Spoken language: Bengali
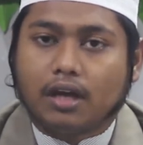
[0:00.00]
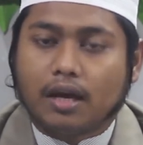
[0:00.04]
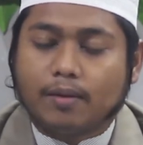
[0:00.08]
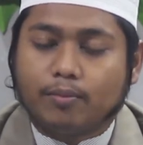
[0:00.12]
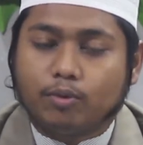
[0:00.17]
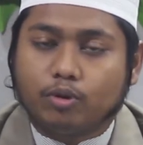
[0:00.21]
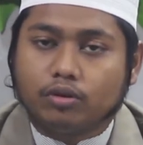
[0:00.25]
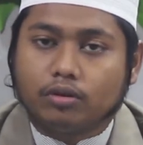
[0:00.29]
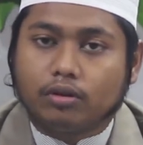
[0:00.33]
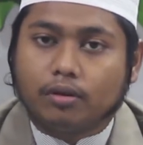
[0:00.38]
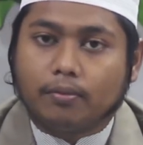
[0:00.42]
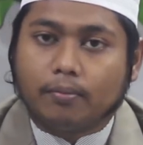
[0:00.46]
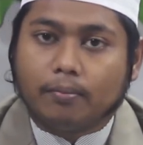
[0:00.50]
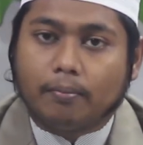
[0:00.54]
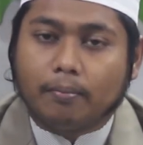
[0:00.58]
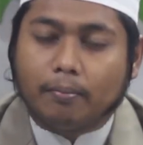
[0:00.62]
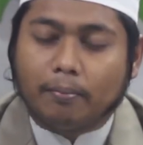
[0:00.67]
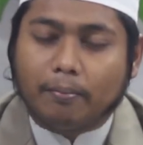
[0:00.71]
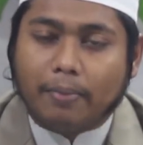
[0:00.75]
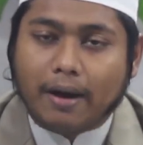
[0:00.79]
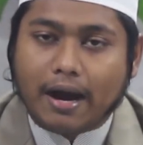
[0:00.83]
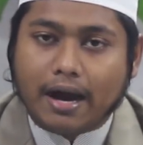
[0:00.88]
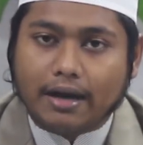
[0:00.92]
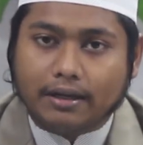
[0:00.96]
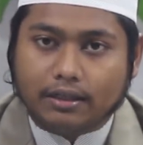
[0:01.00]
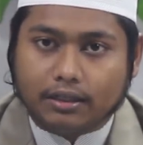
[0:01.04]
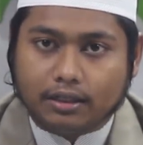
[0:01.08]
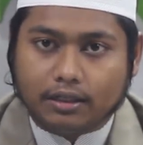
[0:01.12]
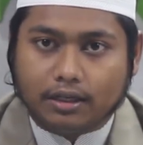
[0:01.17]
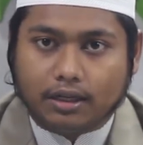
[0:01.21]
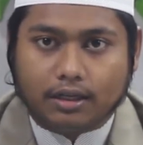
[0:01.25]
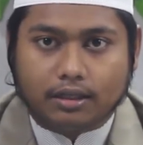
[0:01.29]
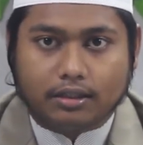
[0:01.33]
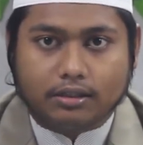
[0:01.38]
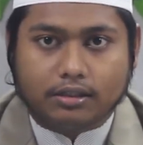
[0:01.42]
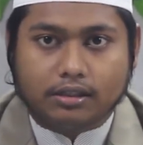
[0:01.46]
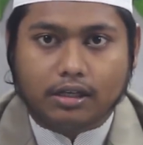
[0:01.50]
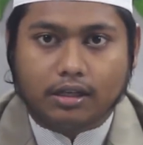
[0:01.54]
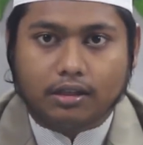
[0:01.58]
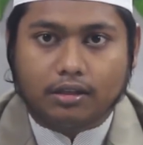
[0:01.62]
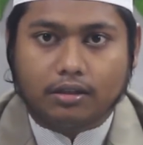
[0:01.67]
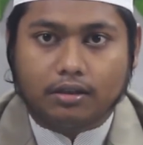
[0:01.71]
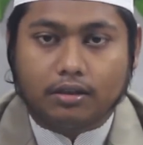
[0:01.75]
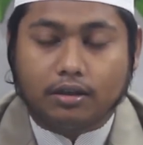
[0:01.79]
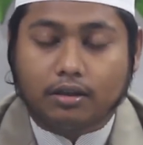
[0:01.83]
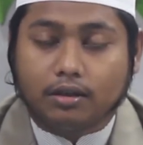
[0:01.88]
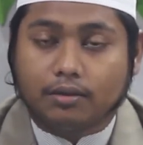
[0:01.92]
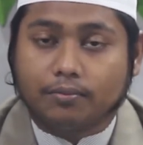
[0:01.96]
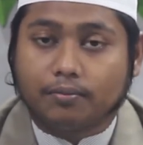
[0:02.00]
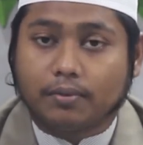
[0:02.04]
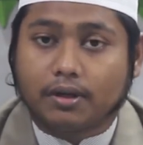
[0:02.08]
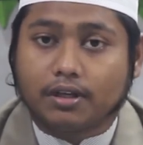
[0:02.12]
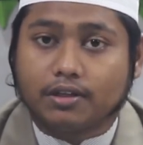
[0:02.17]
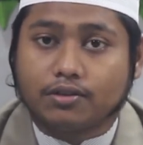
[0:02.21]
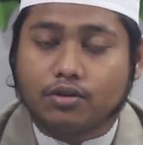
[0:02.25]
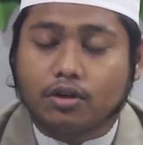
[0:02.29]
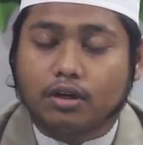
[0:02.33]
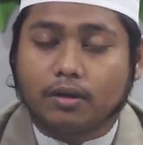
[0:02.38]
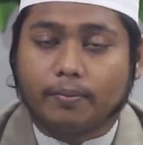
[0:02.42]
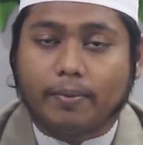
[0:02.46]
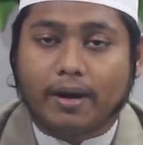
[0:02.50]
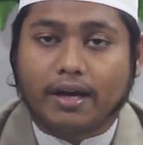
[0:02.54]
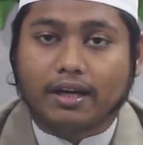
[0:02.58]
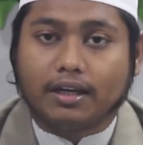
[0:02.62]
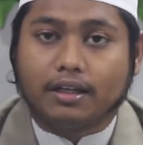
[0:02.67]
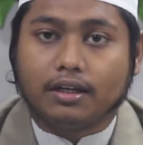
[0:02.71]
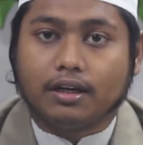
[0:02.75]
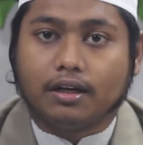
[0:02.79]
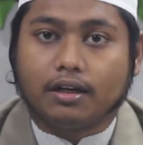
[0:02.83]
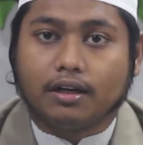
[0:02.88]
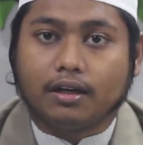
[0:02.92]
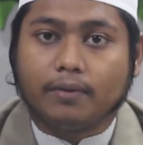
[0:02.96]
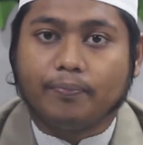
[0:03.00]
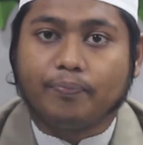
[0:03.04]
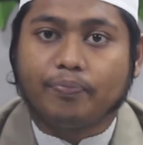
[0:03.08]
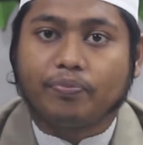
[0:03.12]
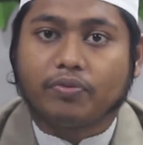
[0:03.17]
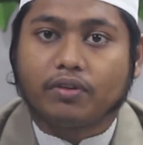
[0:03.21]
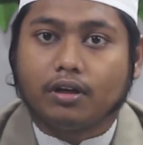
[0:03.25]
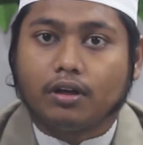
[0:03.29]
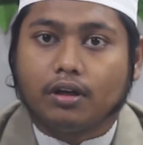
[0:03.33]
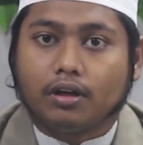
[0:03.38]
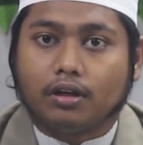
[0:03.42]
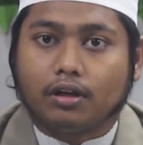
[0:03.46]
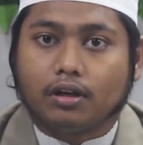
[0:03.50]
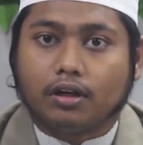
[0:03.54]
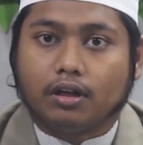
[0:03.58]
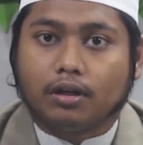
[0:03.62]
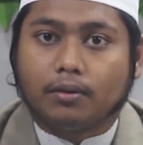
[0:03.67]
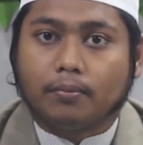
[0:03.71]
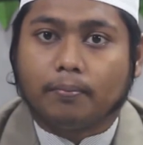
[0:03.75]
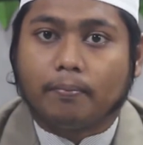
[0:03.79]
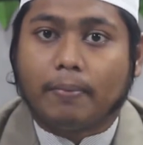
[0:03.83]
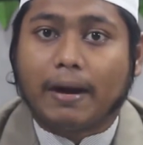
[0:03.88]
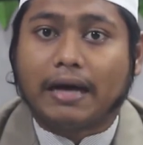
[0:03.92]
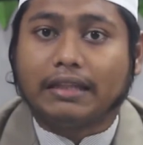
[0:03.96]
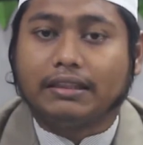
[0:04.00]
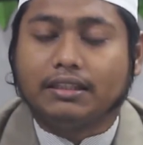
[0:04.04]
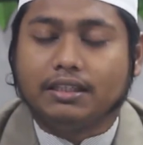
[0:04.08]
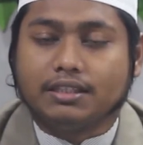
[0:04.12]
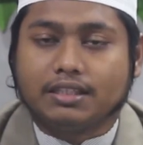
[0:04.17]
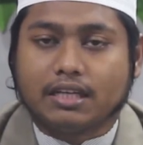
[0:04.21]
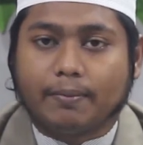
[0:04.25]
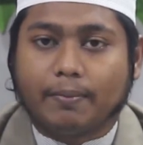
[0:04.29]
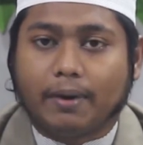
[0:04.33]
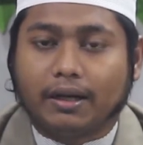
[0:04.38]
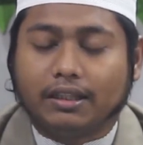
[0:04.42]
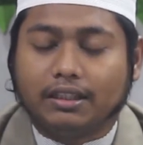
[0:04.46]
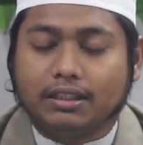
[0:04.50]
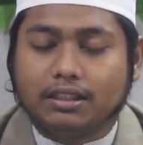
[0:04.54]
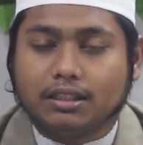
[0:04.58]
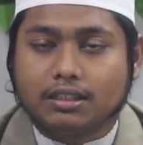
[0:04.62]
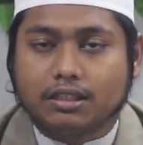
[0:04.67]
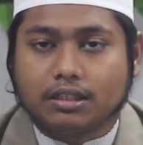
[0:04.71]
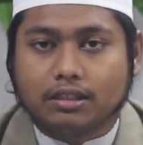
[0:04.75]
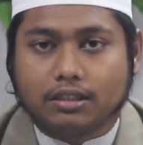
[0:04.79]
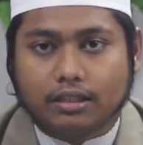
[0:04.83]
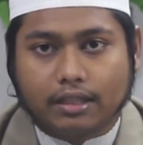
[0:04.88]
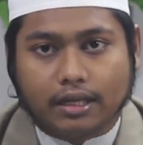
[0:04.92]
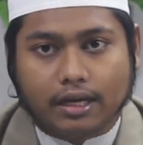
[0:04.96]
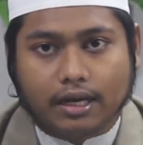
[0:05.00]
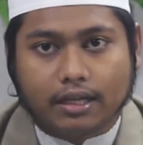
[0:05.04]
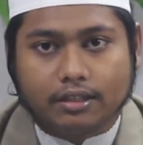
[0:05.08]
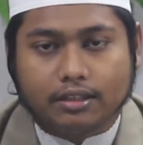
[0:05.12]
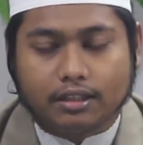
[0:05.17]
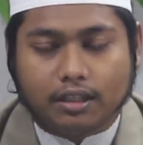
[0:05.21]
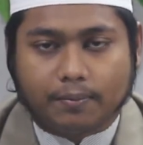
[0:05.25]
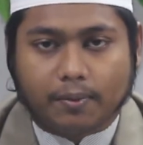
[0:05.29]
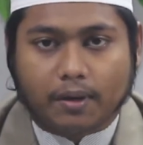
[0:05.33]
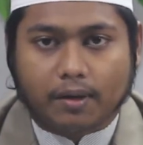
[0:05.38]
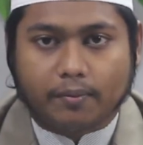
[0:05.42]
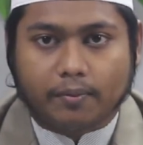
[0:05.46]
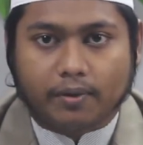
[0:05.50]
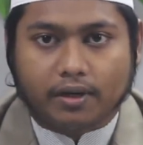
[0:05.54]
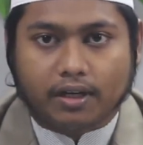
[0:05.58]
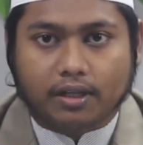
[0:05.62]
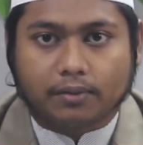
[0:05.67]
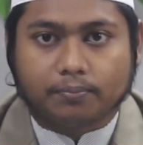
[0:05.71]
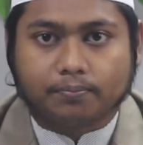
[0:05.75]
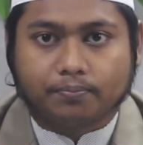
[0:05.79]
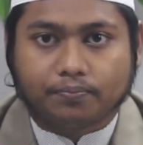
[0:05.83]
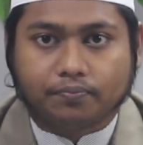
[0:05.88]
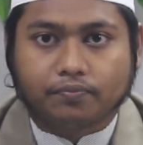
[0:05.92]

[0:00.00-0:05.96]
এবং ভাগিনা সাথে মানে সরি ভাগিনা না ভাতিজা ভাতিজার সাথে দেখা দিতে পারবে না